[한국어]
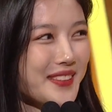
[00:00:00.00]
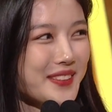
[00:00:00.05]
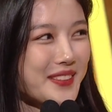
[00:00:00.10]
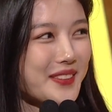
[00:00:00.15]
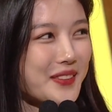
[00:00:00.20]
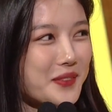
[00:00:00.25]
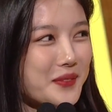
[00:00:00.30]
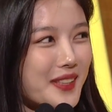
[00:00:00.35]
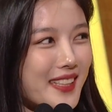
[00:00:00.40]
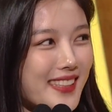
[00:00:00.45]

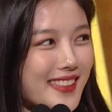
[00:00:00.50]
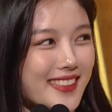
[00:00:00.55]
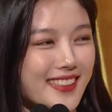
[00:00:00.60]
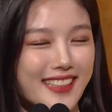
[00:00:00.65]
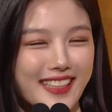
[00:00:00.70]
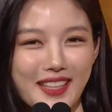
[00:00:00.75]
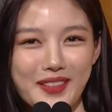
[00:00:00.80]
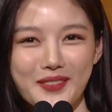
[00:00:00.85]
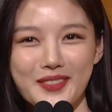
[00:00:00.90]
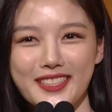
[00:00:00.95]
정말
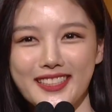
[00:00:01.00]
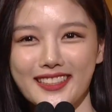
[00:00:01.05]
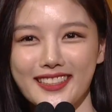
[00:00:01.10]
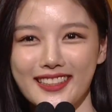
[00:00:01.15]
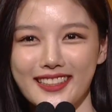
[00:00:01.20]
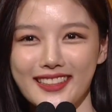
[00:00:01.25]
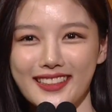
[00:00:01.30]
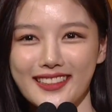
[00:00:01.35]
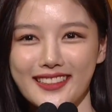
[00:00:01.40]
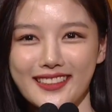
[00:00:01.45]

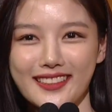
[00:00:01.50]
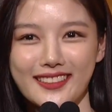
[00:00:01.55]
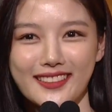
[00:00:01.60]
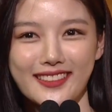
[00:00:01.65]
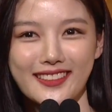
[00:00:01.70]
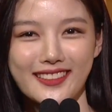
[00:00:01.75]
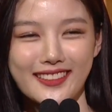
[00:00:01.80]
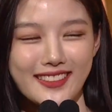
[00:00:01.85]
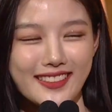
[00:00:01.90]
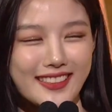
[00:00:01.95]

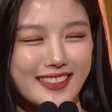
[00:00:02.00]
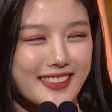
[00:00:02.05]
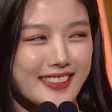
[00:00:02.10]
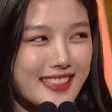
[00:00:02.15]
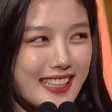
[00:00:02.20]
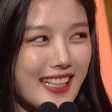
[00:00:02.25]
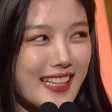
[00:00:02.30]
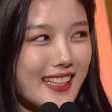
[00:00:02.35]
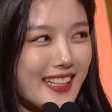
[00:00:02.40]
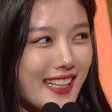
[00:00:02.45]
MC를 이제
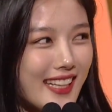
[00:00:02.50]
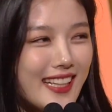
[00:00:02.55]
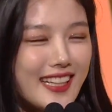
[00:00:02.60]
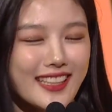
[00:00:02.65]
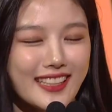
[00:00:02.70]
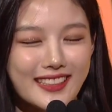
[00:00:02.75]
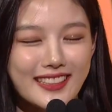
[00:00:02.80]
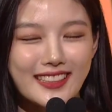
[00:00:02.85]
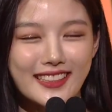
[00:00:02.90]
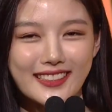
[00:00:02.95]
잘
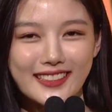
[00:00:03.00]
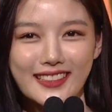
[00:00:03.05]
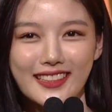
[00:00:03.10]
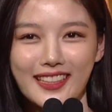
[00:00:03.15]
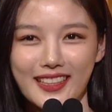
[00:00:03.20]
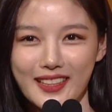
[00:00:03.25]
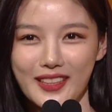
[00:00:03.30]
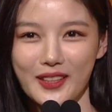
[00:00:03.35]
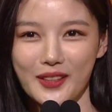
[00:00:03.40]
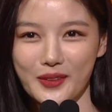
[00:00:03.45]
해야겠다
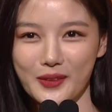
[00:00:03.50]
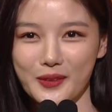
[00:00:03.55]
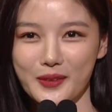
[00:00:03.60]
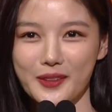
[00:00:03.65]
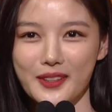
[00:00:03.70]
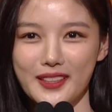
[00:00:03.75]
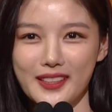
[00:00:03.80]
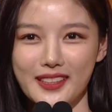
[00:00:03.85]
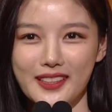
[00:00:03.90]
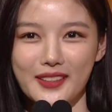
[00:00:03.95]
생각하고
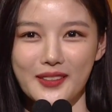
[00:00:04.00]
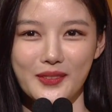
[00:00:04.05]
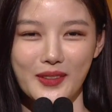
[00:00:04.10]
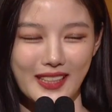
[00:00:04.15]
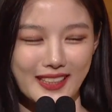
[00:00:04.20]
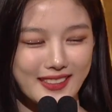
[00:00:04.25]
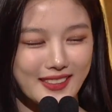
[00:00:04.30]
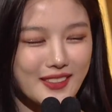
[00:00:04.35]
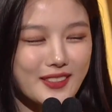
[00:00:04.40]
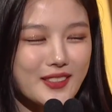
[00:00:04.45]

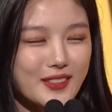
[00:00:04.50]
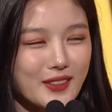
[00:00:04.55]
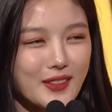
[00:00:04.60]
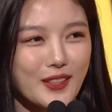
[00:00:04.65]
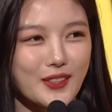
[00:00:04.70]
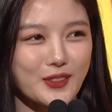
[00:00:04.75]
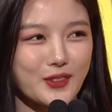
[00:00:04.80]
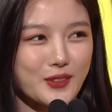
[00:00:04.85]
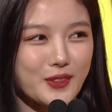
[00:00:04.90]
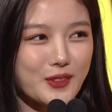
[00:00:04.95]

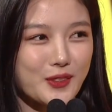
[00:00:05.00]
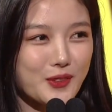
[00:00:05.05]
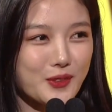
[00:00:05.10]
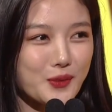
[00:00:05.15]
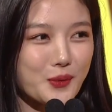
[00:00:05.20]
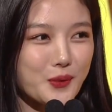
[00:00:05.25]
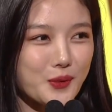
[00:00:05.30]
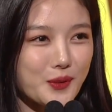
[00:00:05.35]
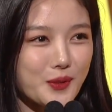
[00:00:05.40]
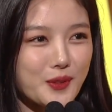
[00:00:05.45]
왔었어가지고
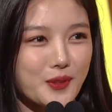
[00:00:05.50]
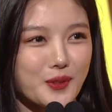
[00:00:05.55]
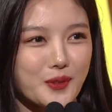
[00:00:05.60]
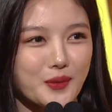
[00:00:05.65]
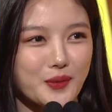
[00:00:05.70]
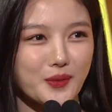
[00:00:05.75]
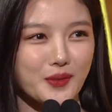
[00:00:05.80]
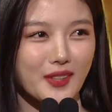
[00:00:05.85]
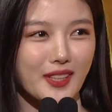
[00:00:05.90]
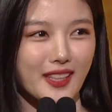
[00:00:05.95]

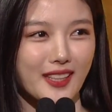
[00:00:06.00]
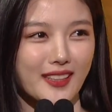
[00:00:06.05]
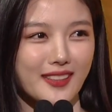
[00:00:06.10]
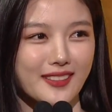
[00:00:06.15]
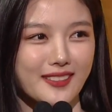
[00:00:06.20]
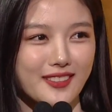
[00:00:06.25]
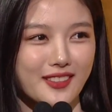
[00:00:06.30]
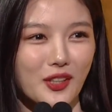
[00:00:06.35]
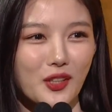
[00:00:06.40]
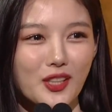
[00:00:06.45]
조금 되게
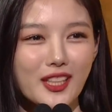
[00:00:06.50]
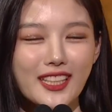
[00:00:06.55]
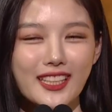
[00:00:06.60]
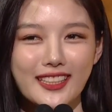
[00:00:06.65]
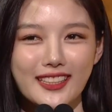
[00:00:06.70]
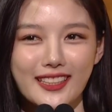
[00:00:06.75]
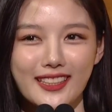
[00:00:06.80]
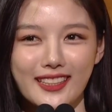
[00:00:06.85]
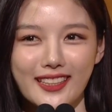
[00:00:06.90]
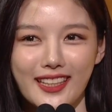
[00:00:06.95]

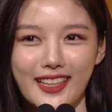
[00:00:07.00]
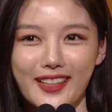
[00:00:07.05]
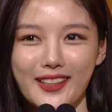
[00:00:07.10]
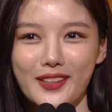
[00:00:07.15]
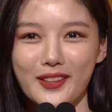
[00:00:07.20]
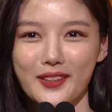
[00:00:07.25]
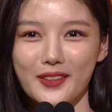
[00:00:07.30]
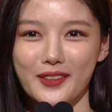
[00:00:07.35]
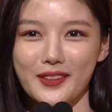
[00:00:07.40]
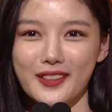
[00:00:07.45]

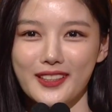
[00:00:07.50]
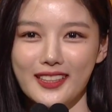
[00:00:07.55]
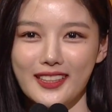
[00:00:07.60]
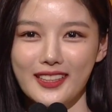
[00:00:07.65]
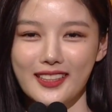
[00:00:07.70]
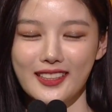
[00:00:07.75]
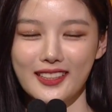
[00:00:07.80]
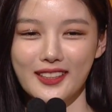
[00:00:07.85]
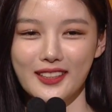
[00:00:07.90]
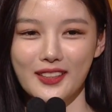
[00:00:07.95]
떨리는데요.
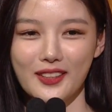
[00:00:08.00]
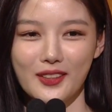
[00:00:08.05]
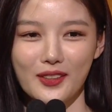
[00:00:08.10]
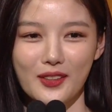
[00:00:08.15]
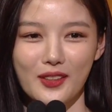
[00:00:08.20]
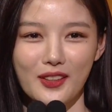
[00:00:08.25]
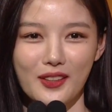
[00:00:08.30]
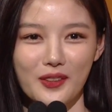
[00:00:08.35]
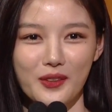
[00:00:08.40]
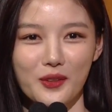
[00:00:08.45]
어,
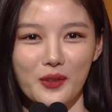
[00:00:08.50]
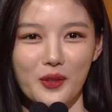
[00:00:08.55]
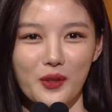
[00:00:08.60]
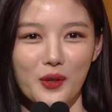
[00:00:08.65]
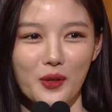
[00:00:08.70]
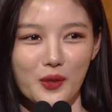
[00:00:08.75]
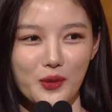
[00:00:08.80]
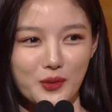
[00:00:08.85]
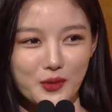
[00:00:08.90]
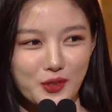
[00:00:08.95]

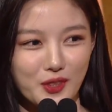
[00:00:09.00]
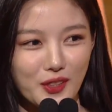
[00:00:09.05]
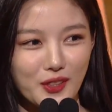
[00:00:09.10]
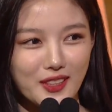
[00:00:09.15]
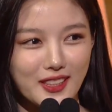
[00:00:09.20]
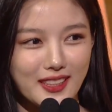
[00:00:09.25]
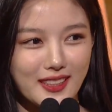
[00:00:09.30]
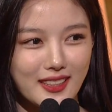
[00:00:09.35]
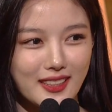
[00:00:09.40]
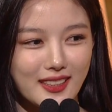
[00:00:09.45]
어,
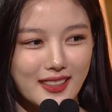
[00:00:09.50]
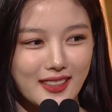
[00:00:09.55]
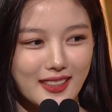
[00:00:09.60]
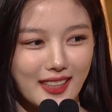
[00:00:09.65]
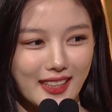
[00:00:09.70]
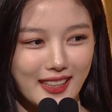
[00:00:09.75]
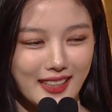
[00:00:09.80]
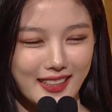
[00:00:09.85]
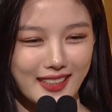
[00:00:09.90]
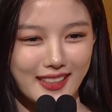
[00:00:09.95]
우선은
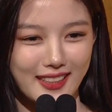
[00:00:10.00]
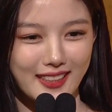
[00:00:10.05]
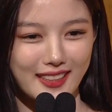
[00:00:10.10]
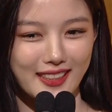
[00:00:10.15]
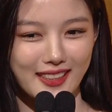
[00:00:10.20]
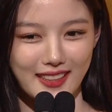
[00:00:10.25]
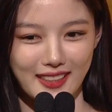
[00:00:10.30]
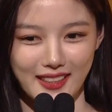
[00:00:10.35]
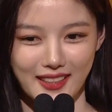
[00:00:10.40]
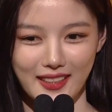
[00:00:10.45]

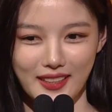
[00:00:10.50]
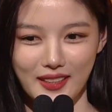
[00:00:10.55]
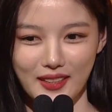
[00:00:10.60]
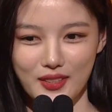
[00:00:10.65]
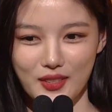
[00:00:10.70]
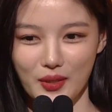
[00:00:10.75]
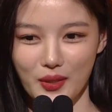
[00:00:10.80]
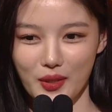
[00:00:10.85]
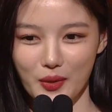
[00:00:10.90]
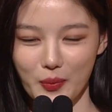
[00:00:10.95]

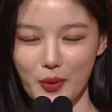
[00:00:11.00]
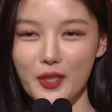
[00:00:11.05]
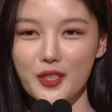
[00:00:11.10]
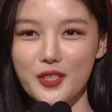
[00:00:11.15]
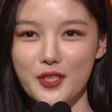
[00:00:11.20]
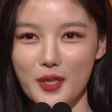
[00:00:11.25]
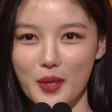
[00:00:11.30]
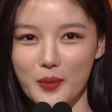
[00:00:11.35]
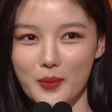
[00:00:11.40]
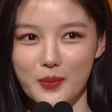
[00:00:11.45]
저희
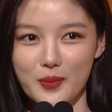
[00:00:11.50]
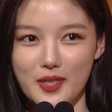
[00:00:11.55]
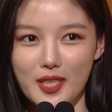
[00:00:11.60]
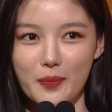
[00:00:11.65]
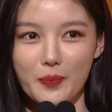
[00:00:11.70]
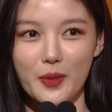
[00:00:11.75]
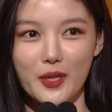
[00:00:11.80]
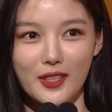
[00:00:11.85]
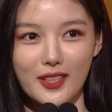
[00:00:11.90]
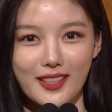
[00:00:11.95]
편의점
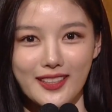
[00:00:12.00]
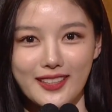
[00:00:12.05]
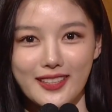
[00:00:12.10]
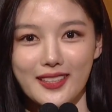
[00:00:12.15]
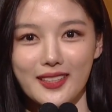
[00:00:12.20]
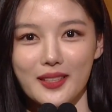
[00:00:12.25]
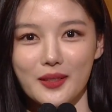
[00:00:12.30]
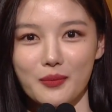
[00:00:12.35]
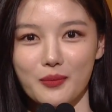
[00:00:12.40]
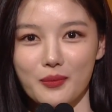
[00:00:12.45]
샛별이
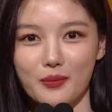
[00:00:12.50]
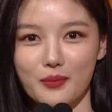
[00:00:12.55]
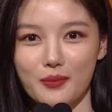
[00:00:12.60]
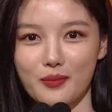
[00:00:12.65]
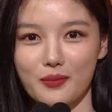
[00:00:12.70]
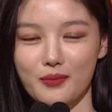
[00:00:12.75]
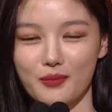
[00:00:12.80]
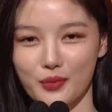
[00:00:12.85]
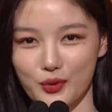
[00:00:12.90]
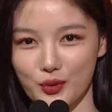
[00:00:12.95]
팀
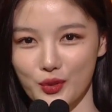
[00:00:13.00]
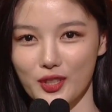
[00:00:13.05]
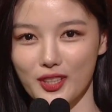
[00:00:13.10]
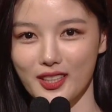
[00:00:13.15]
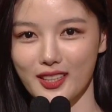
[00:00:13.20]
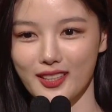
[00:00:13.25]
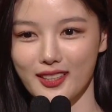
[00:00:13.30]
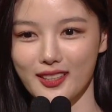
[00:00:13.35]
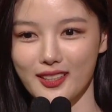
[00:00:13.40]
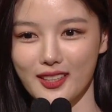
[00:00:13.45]

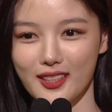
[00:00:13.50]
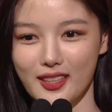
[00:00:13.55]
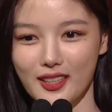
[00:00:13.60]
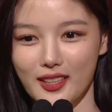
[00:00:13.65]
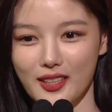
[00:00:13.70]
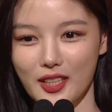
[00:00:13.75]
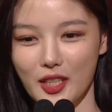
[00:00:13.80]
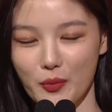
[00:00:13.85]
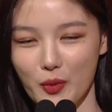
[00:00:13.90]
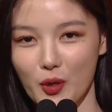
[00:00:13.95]
분들
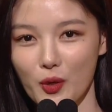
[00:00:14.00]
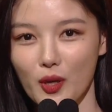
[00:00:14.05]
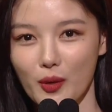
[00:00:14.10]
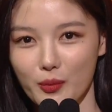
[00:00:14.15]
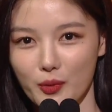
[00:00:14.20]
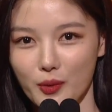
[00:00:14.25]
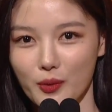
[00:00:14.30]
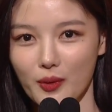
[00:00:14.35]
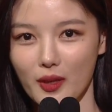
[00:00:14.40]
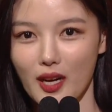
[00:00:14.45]
이명호
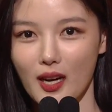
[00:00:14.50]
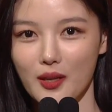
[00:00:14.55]
감독님과